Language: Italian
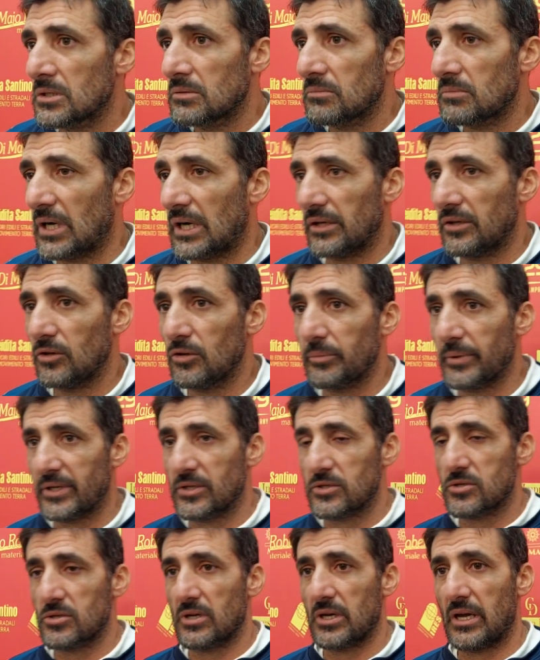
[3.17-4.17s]
Ma io
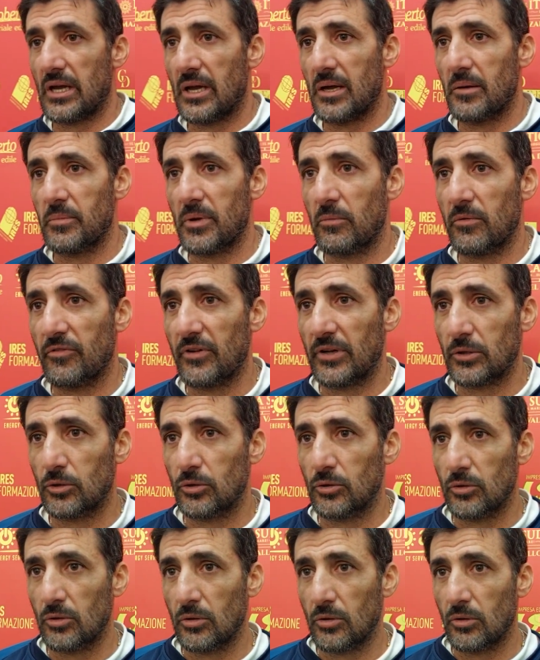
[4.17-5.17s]
penso che abbiamo
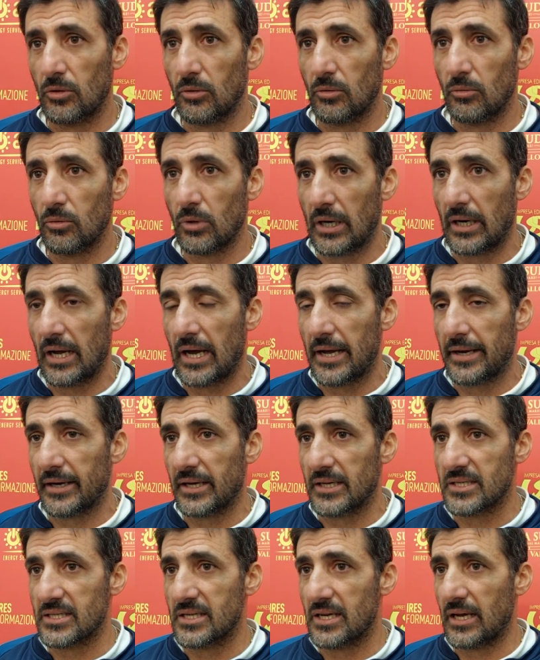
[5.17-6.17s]
fatto una
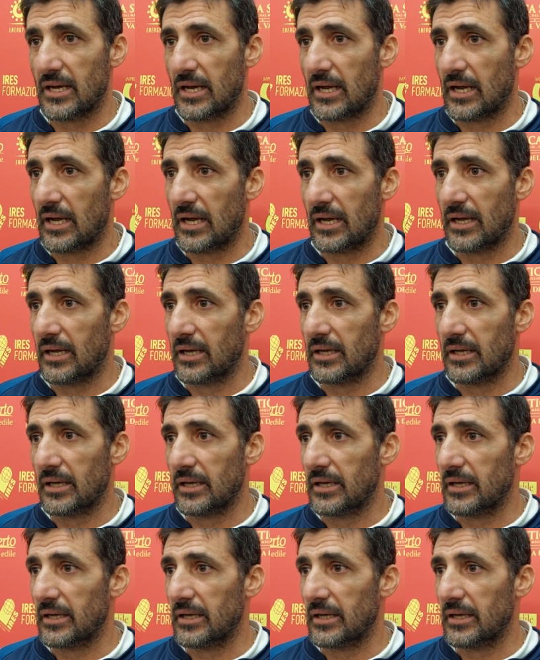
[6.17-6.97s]
gara sia,